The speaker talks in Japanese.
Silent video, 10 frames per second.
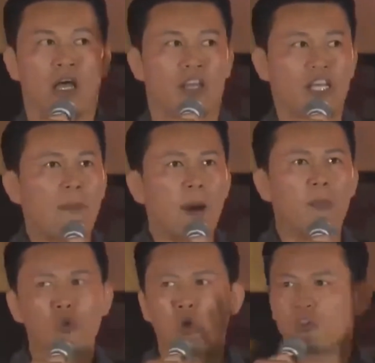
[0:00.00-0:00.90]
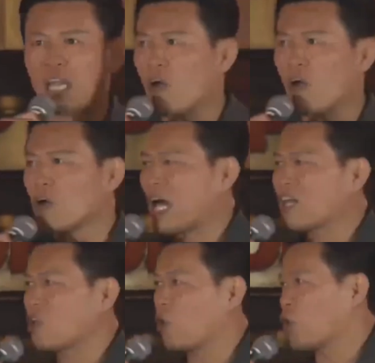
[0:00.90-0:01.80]
山本太郎さ
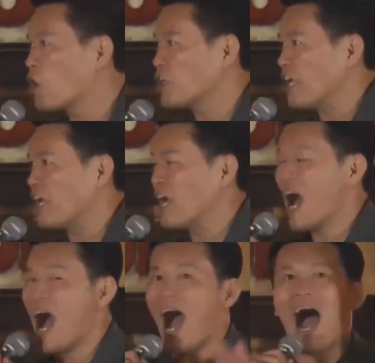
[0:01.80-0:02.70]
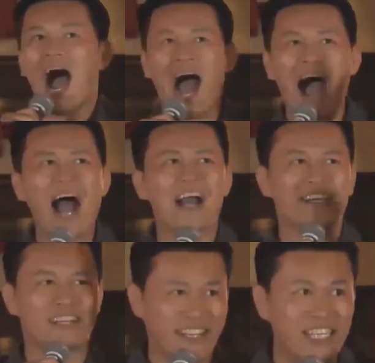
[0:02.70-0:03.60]
んのように反
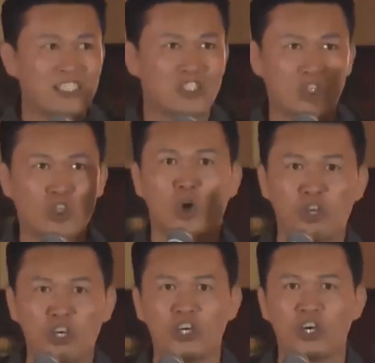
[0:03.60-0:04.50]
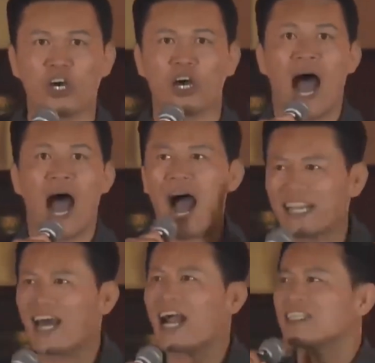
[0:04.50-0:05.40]
緊縮という
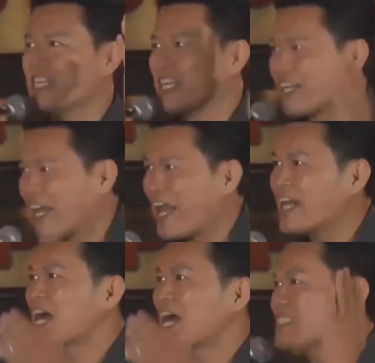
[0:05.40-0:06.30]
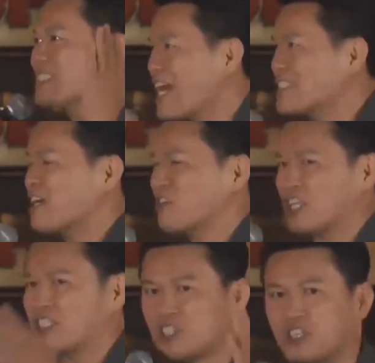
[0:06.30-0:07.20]
新しい経済政策
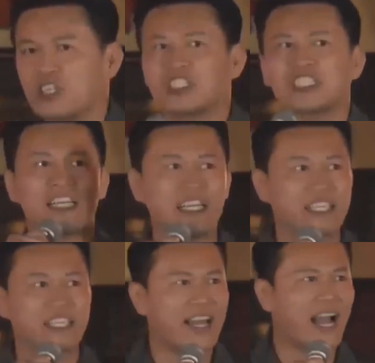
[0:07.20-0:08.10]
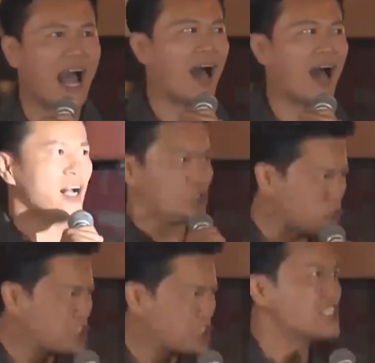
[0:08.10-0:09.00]
に通じた人間が
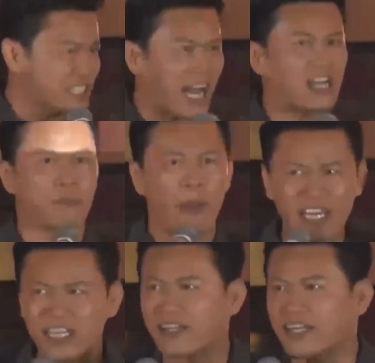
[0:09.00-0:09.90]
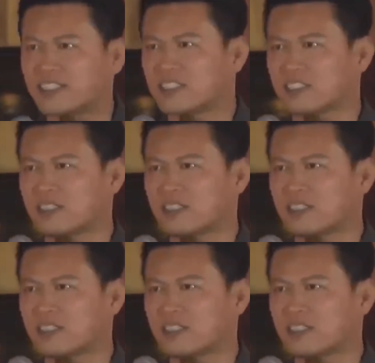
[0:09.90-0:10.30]
都知事になるべきなんです。